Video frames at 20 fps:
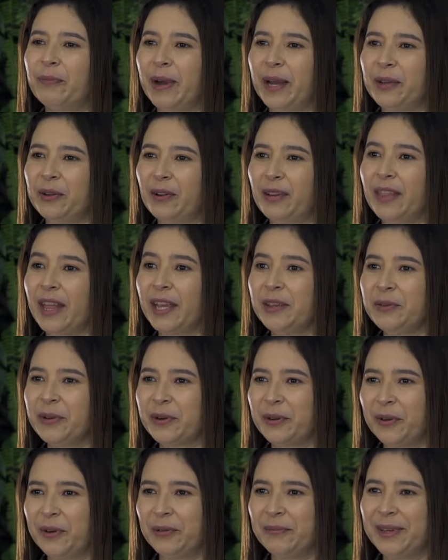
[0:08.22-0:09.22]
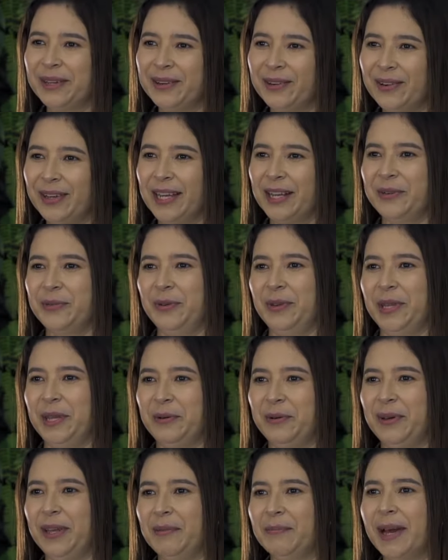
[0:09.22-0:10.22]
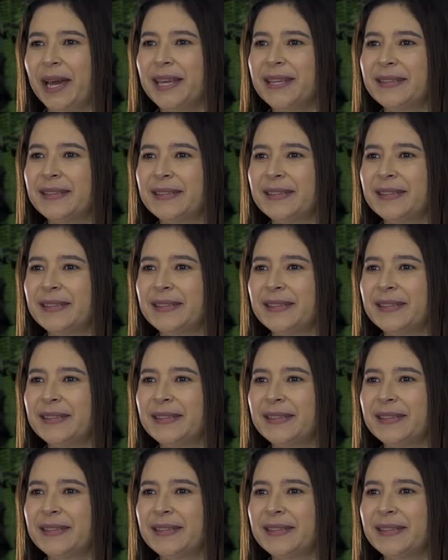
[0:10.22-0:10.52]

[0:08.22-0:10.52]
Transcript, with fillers: mayor daño económico en el cultivo del maíz.